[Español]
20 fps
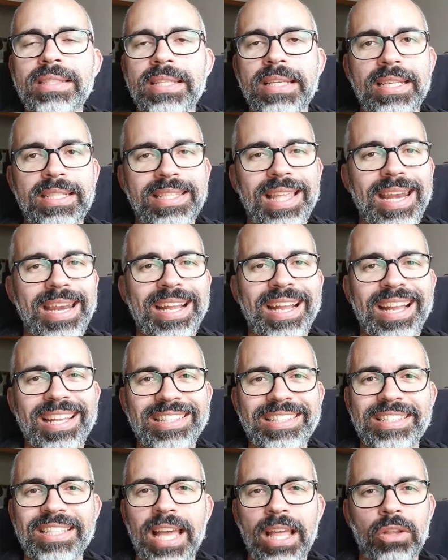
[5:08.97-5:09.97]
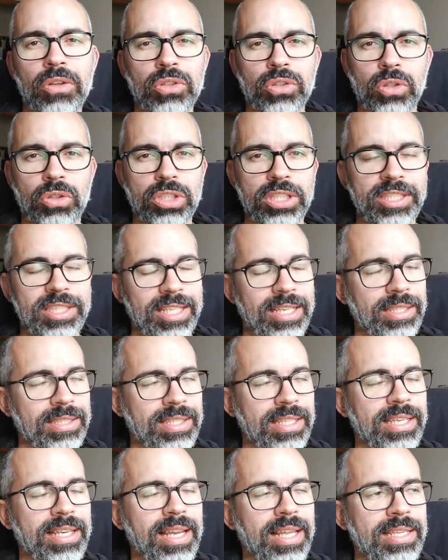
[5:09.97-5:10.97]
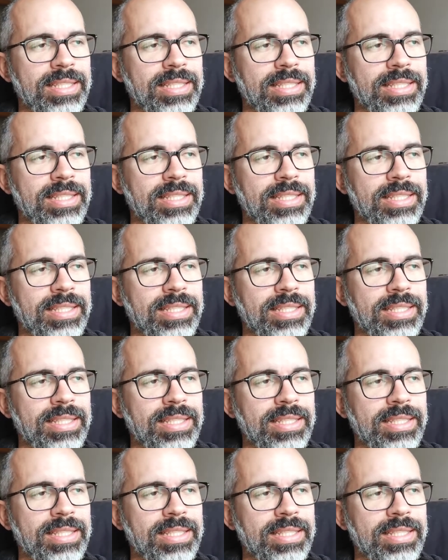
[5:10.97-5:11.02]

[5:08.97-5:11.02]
sin estar enganchados o sin,